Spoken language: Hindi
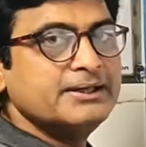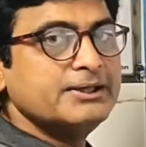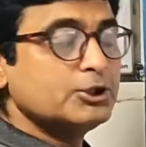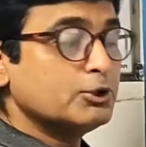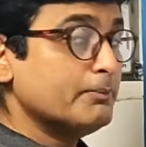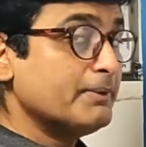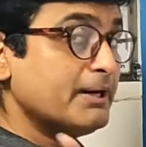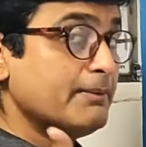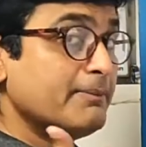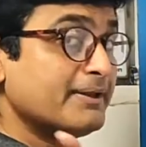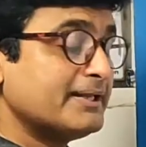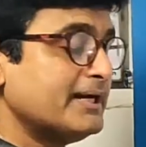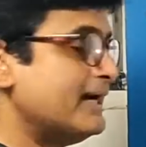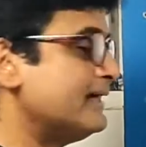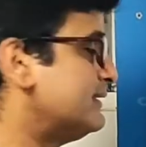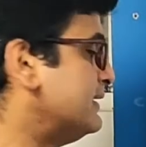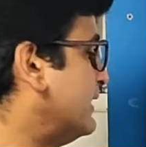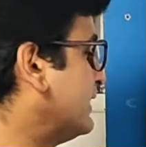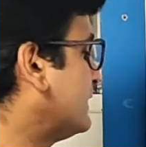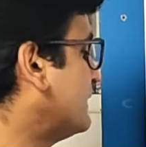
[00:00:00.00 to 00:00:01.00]
तो मैंने
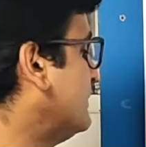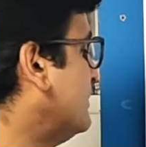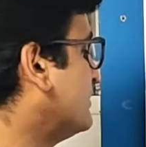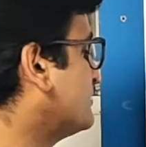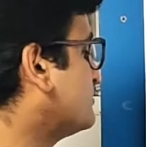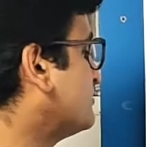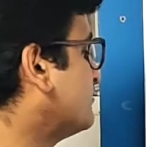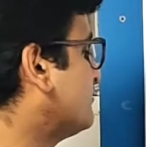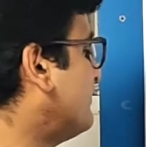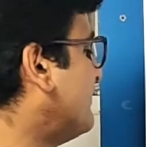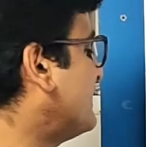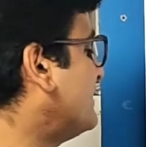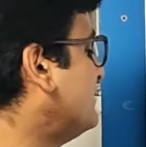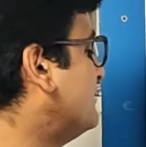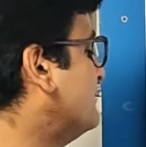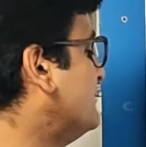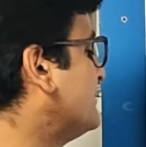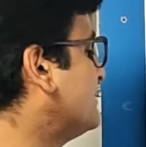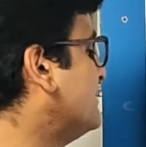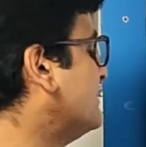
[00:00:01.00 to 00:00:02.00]
बताया था कि इलेक्ट्रोफाइल
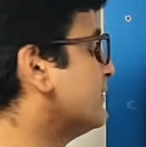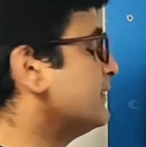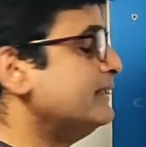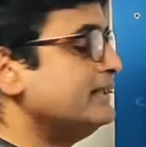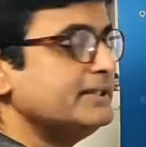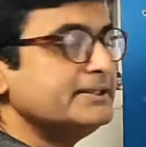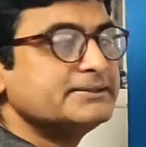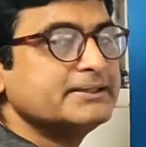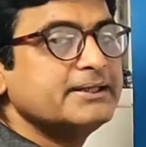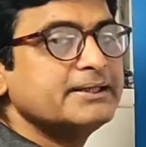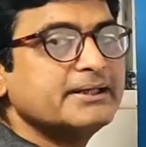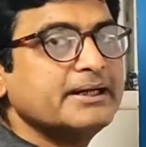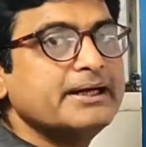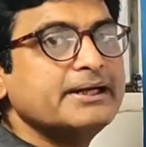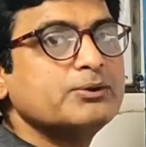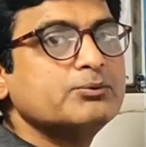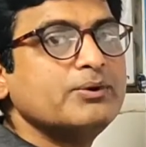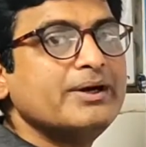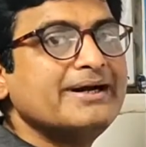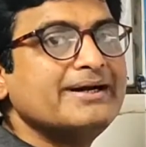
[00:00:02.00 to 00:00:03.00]
होने के लिए कंडीशन क्या
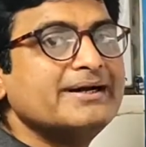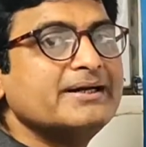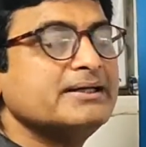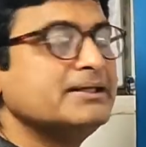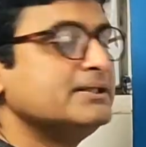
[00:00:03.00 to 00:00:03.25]
रिक्वायर्ड है